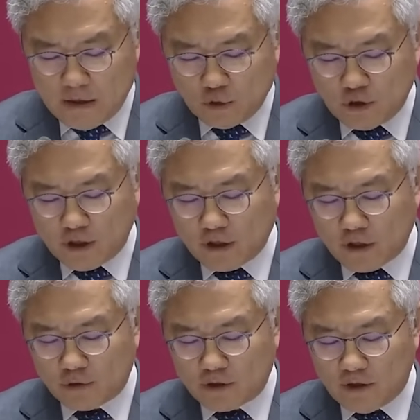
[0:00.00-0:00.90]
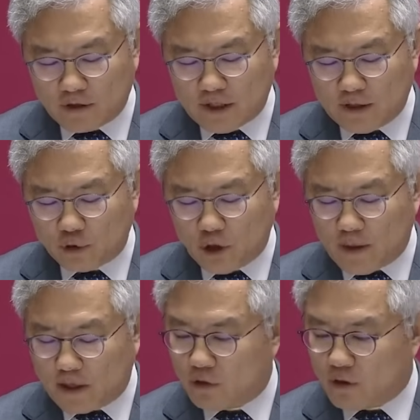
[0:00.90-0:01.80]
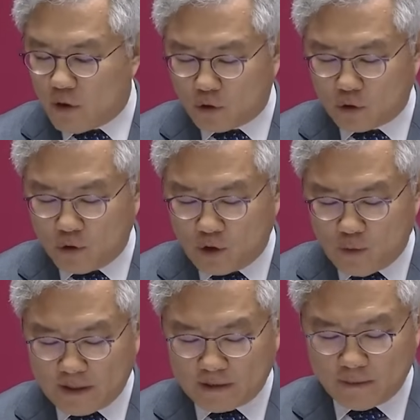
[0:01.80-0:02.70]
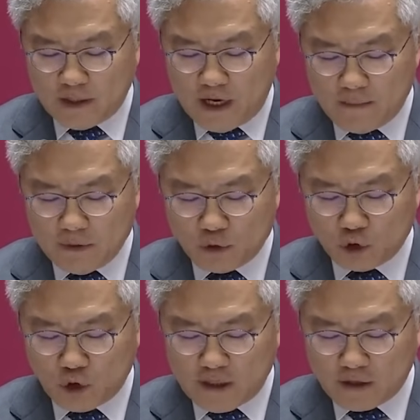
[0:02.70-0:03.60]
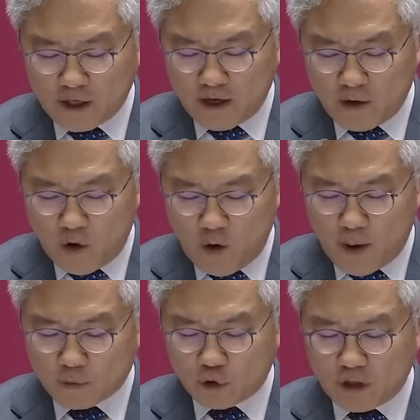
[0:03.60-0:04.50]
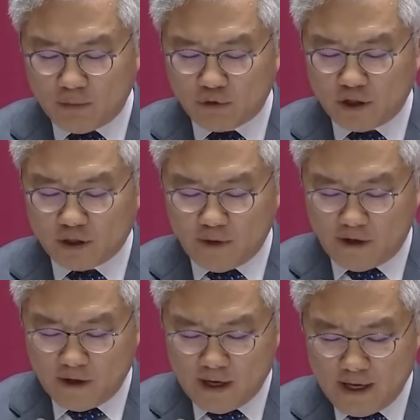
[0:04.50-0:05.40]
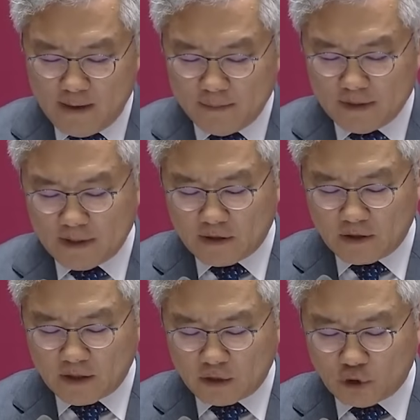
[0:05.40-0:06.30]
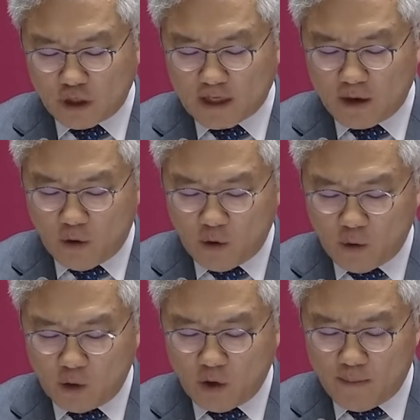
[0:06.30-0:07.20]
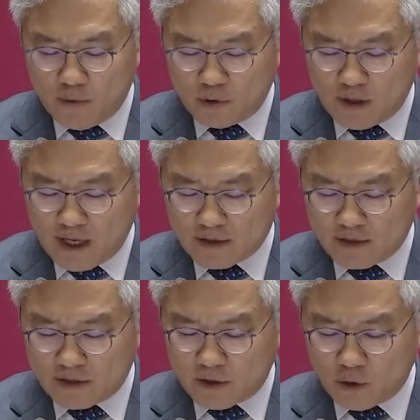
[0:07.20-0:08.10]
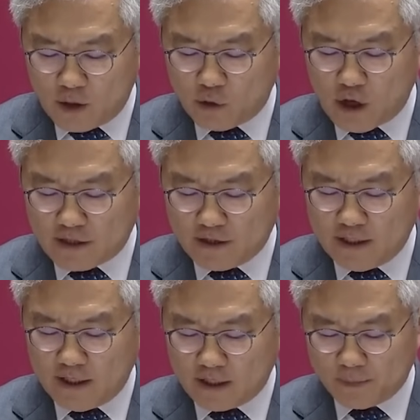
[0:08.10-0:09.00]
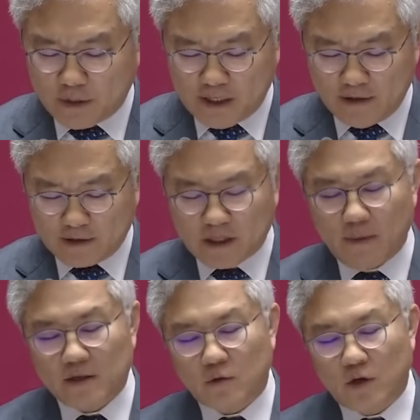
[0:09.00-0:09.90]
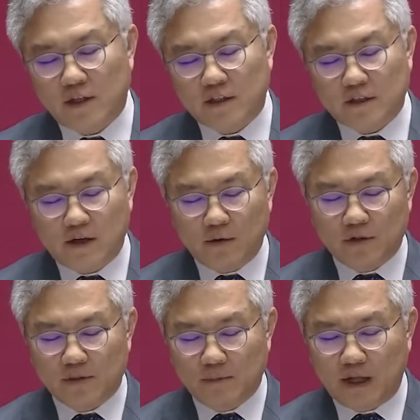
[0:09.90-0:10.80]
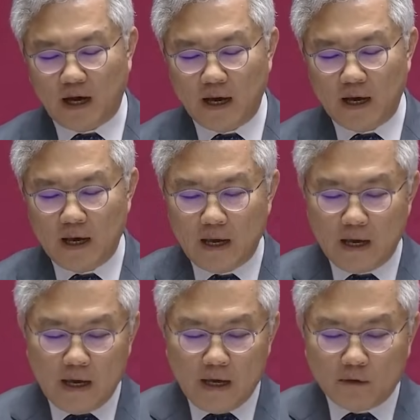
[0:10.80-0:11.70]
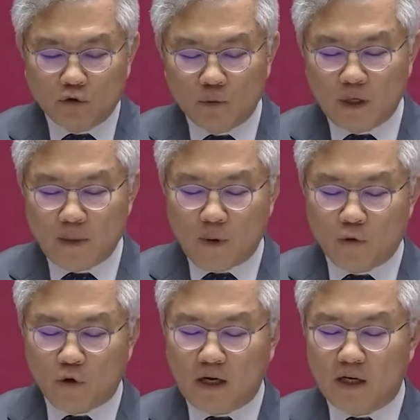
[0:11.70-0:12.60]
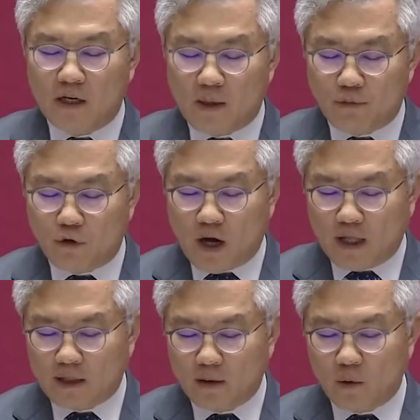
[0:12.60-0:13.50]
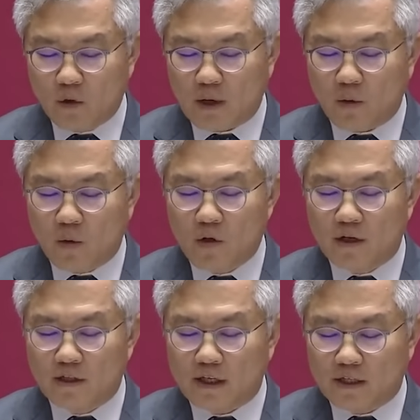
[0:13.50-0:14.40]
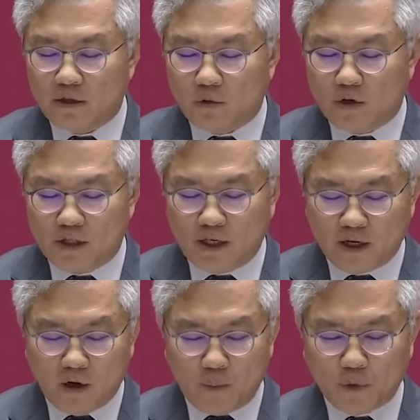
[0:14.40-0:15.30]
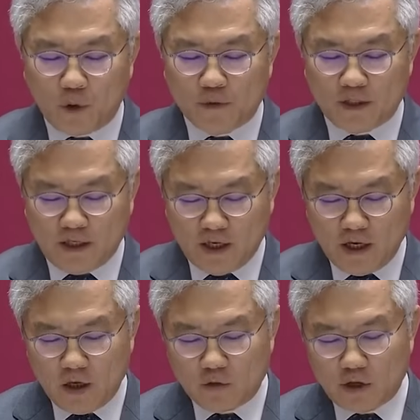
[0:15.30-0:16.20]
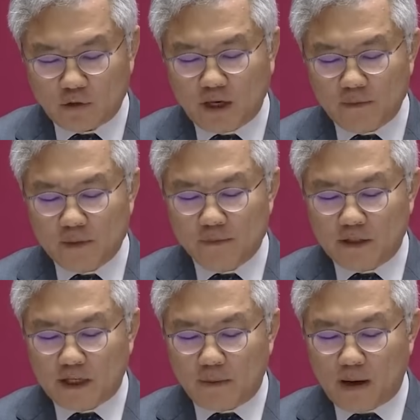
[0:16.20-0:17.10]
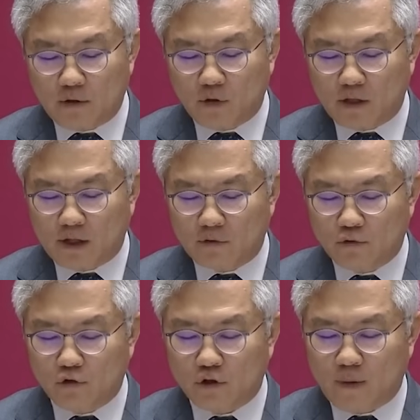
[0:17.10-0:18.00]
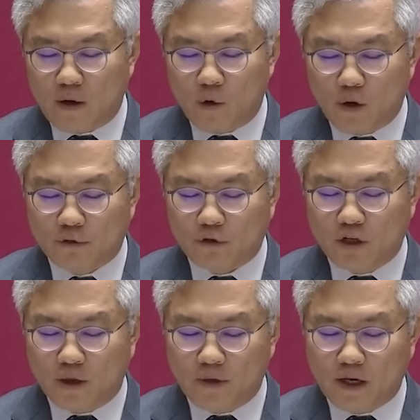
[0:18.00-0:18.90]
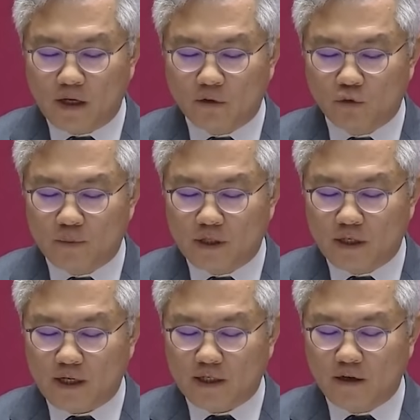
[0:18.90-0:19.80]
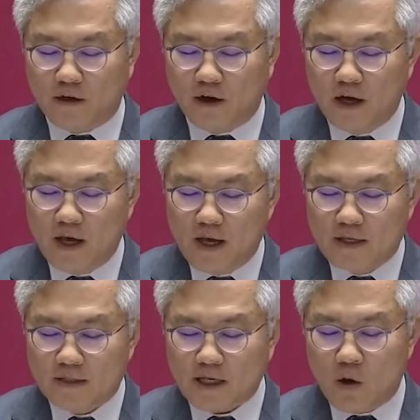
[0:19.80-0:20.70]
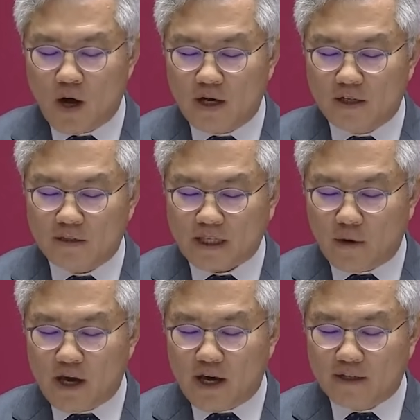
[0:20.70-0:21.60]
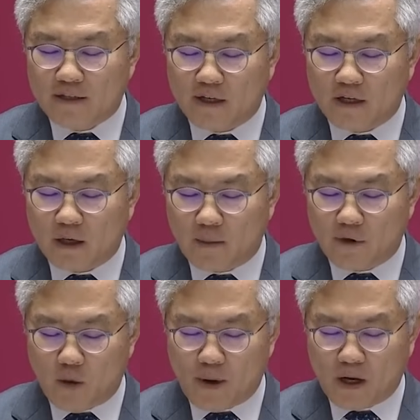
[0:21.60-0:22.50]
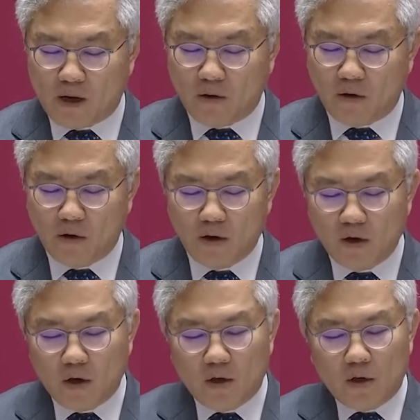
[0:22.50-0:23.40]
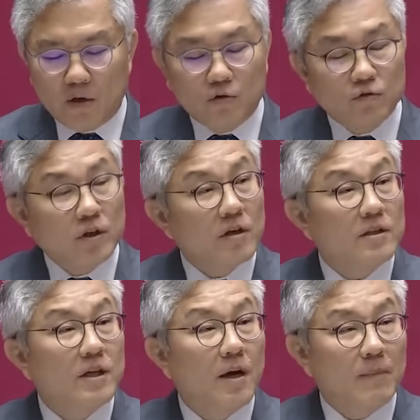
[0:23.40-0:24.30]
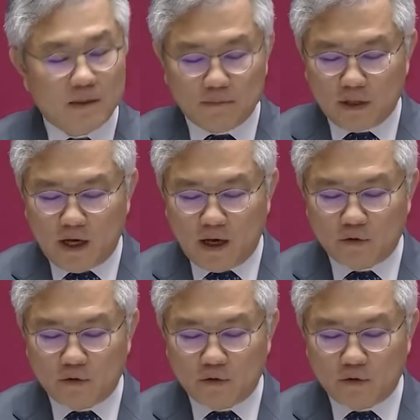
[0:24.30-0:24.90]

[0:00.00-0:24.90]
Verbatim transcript: 윤석열 정부는 역사의 수레바퀴를 거꾸로 돌리고만 있습니다. 민주주의가 역행하고 법치주의가 무너지며 민생 경제가 추락하고 외교 안보는 냉전 시대로 회귀하더니 급기야 역사마저 퇴행시키려 하고 있습니다. 국민이 뽑은 관리인에 불과한 고작 5년짜리 정권이 겁도 없이 최소 30년 이상 방류한다는 후쿠시마 오염수를 염려하는 국민들을 가리켜 싸워야 하는, 싸워야 하는 세력이라며 겁박하고 윤석열 씨가 한 말입니다.